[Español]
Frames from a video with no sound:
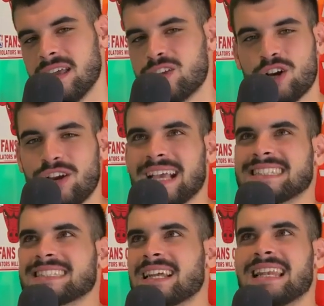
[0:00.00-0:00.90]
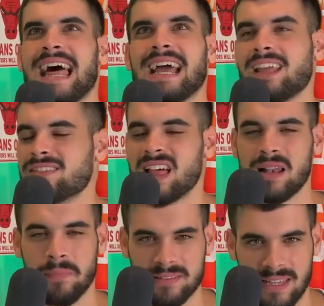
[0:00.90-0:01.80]
Y yo creo que es la guinda
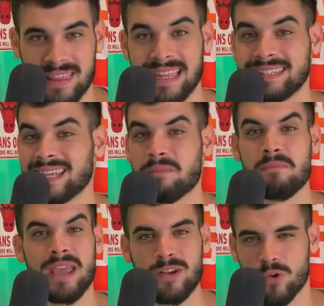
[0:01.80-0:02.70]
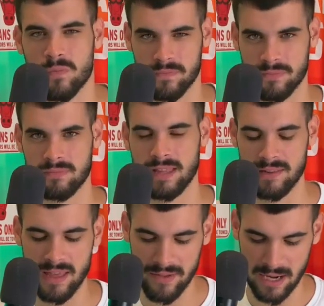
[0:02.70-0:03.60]
del pastel de este menú
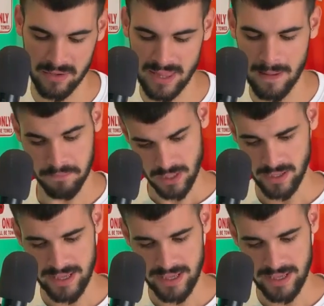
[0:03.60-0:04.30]
del día de Navidad.